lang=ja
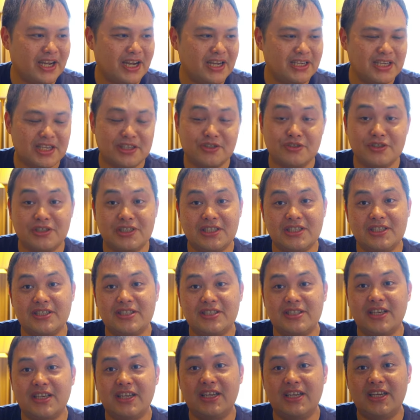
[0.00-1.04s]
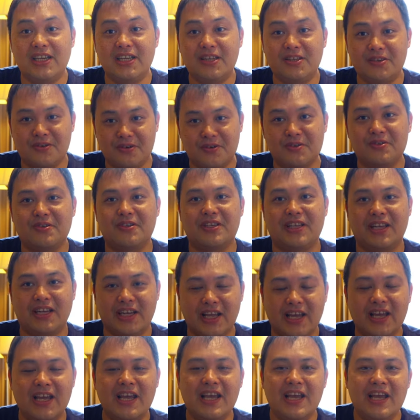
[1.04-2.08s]
やかんや11時過ぎということで
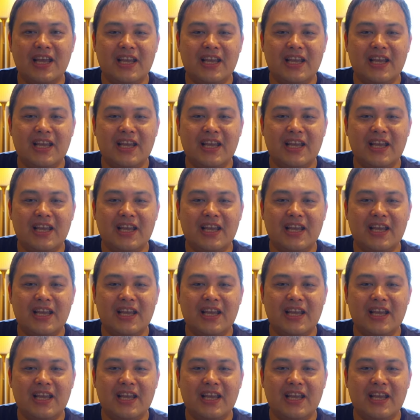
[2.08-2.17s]
ね、